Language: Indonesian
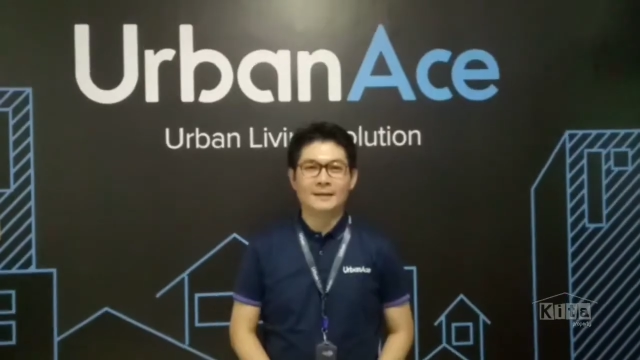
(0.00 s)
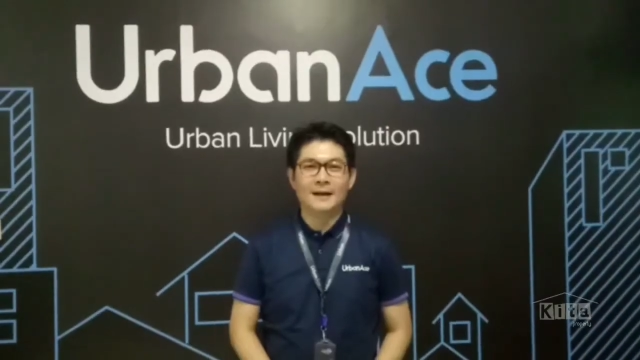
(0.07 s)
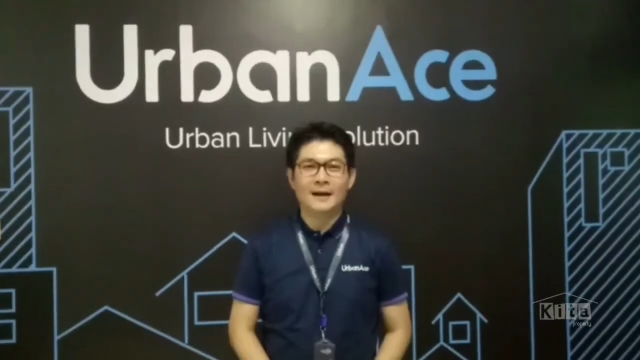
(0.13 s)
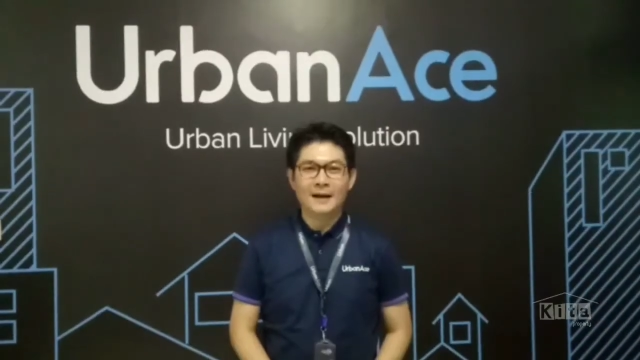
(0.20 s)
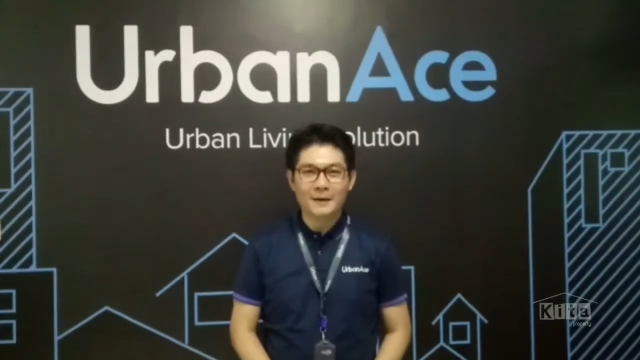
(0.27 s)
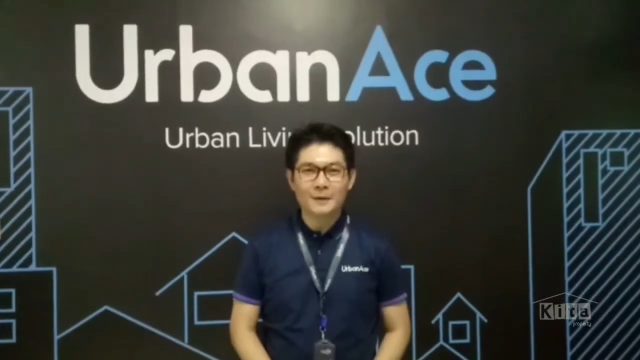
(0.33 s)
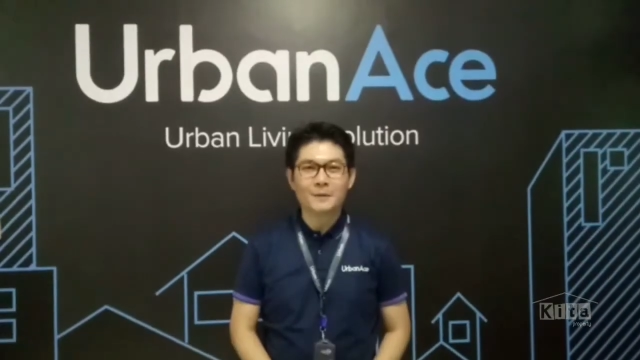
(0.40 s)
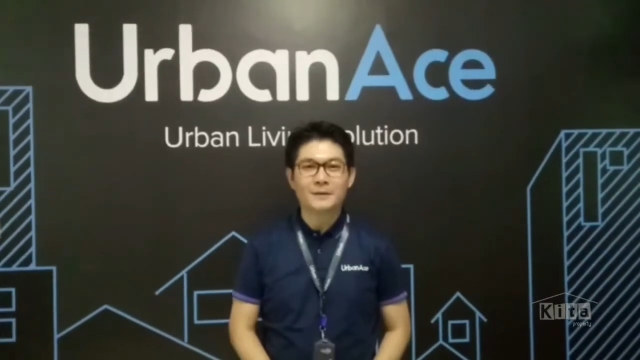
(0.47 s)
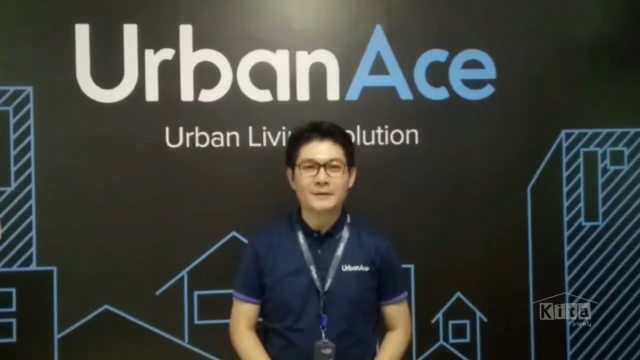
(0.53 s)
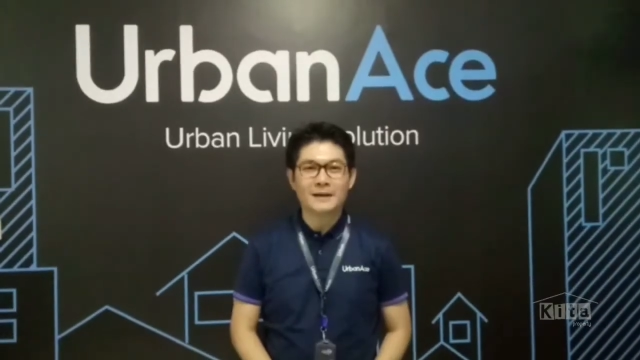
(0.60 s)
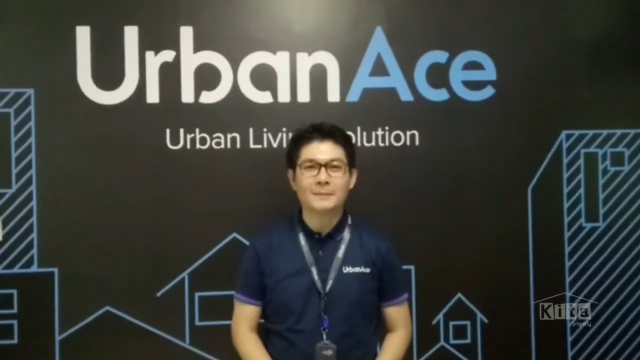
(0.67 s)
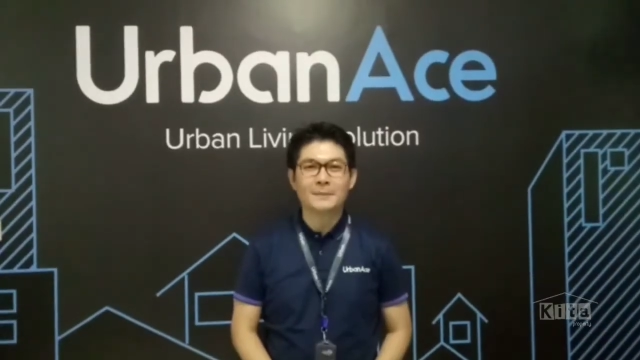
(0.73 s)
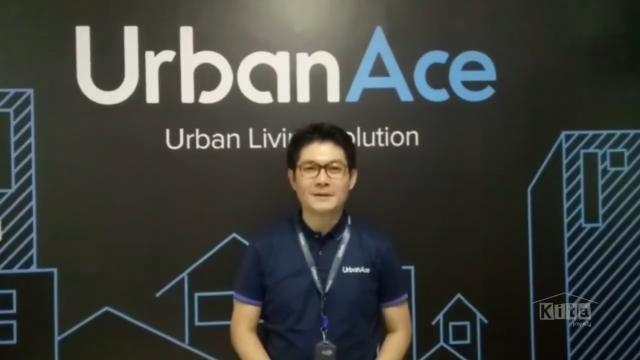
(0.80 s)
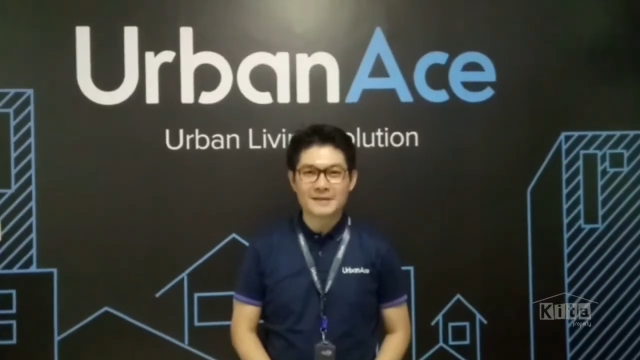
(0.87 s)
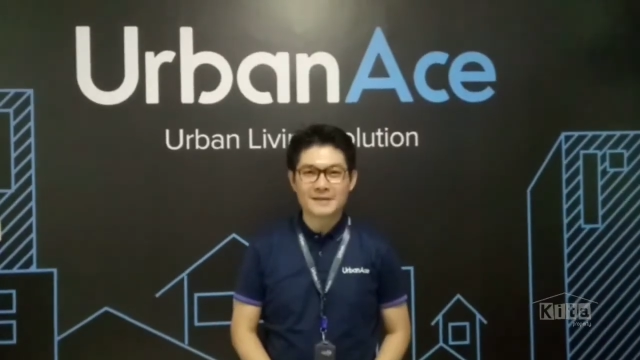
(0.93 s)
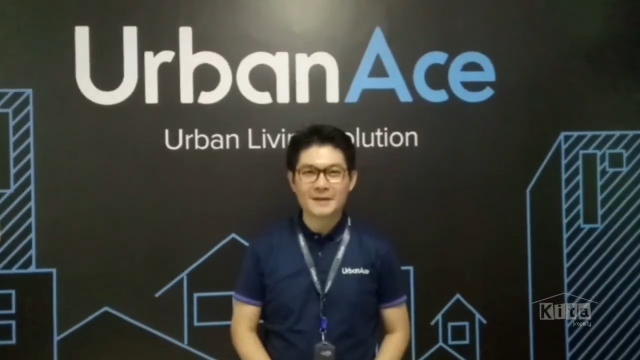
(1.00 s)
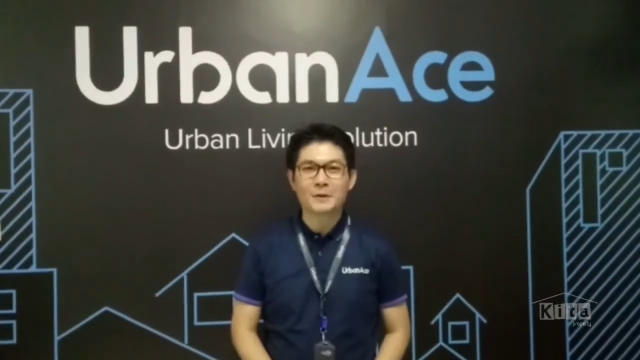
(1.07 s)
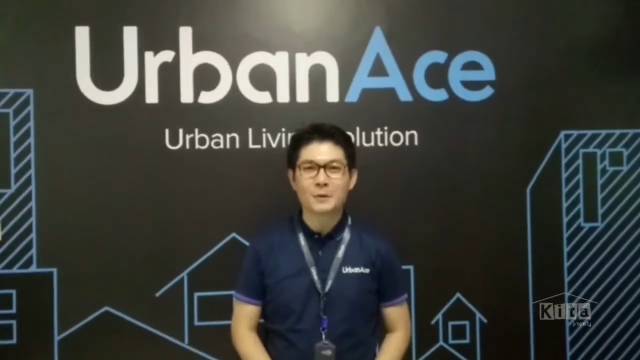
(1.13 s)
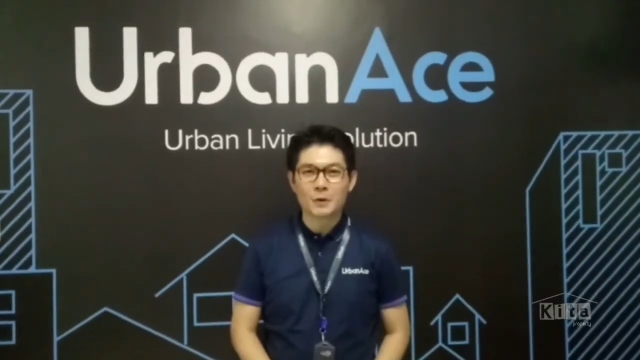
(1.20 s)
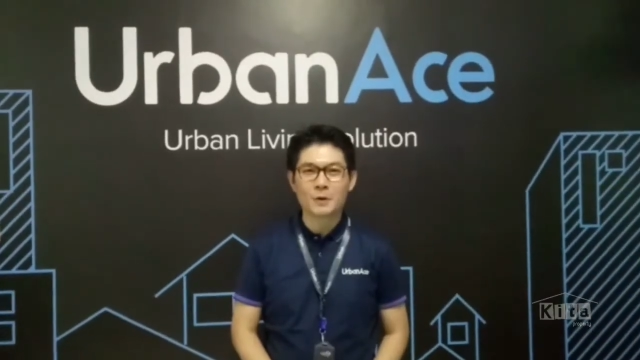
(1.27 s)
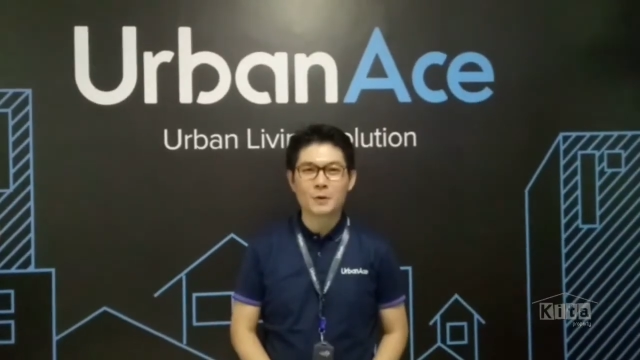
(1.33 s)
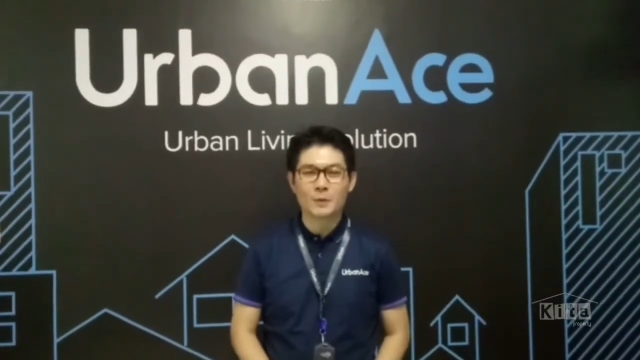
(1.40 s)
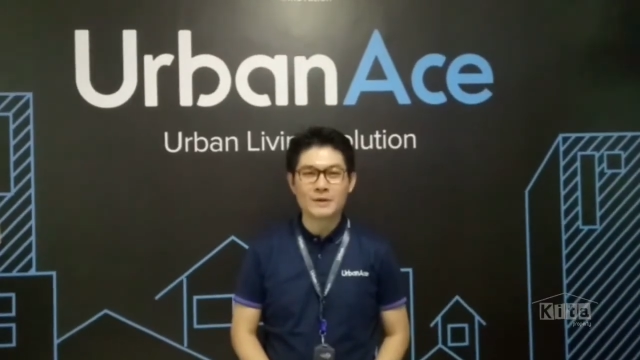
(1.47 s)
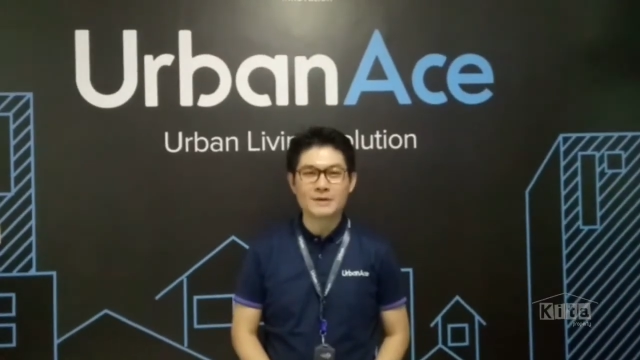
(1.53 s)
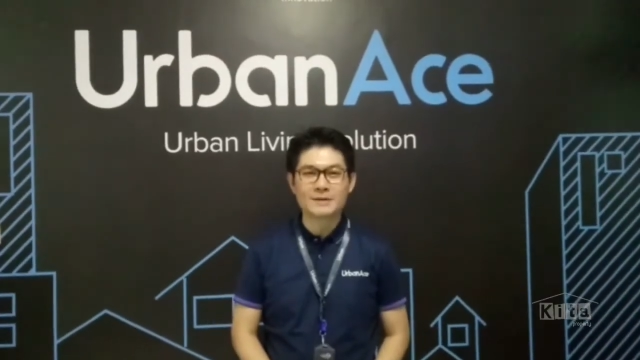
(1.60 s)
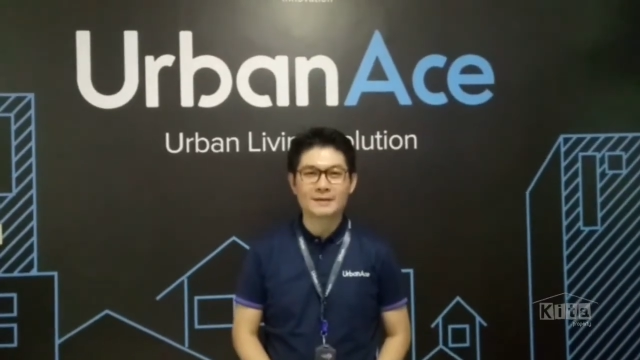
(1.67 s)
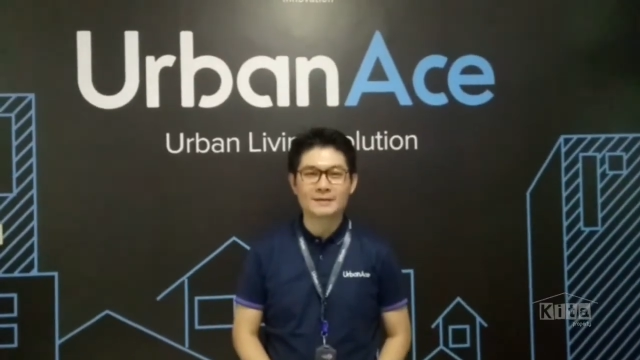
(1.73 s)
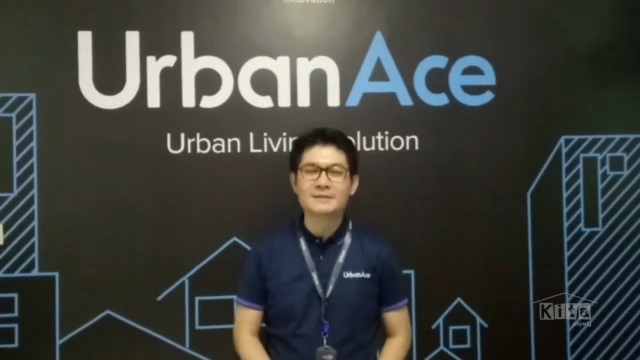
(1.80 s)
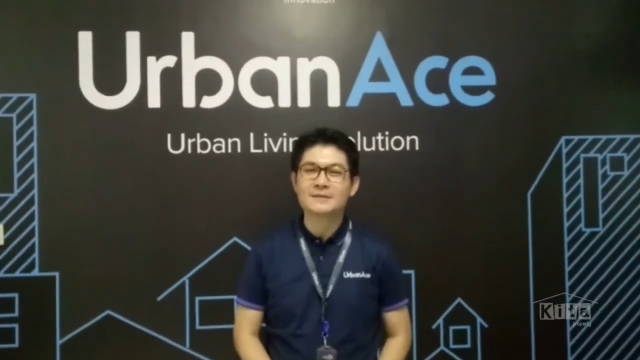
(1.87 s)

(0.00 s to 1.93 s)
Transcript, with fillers: Halo, nama saya Roni Wisan,